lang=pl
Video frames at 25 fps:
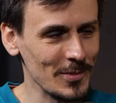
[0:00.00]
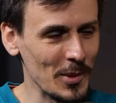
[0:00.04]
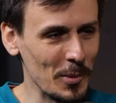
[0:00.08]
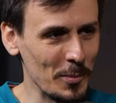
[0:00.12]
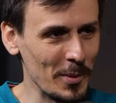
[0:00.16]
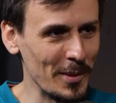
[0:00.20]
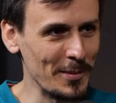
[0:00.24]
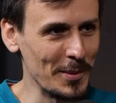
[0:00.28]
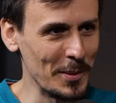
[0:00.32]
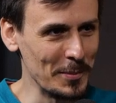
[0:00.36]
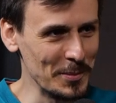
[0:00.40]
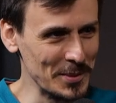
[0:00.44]

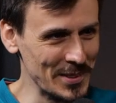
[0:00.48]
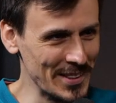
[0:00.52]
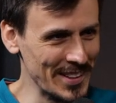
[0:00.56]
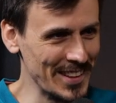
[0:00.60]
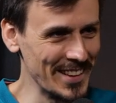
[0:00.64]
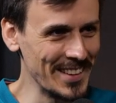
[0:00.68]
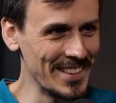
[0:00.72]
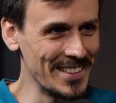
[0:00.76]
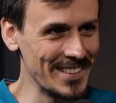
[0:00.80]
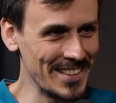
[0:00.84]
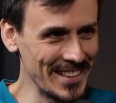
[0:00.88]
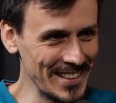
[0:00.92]
Obawiam
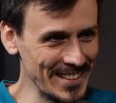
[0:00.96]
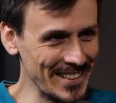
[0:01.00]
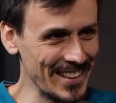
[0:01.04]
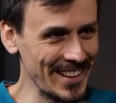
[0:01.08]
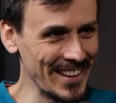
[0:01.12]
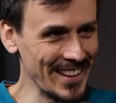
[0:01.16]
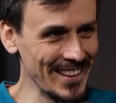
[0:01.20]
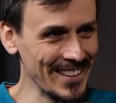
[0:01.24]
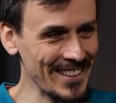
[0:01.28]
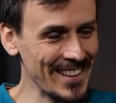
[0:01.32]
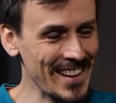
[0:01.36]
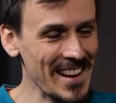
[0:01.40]
się, że
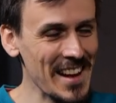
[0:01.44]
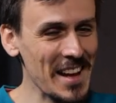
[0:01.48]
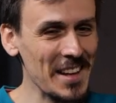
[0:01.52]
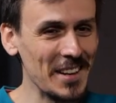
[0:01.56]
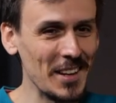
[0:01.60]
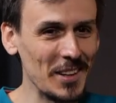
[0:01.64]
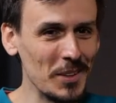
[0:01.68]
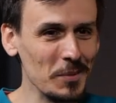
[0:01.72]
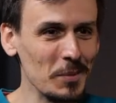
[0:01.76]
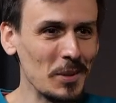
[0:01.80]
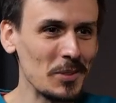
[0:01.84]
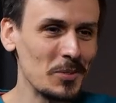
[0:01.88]
nie.
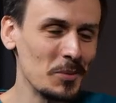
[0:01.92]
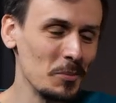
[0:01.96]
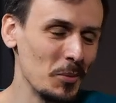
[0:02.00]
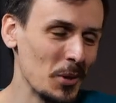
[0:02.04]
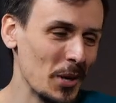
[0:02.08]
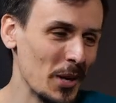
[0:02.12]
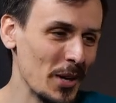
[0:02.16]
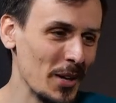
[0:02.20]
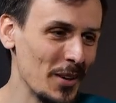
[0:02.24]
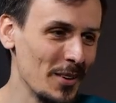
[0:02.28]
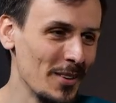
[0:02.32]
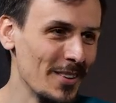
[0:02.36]
Natomiast mogę... Czy